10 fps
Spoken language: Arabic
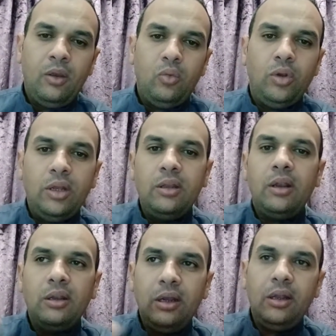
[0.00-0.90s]
ونقدر
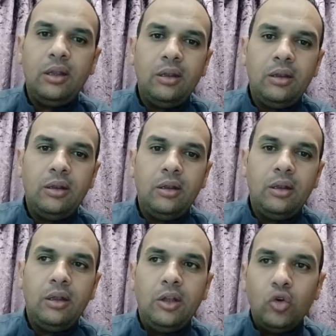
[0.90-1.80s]
إن احنا
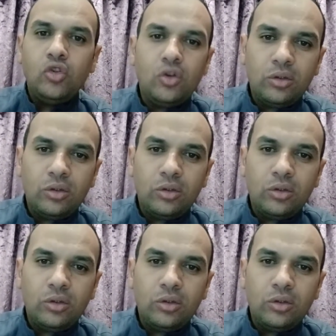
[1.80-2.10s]
ننشر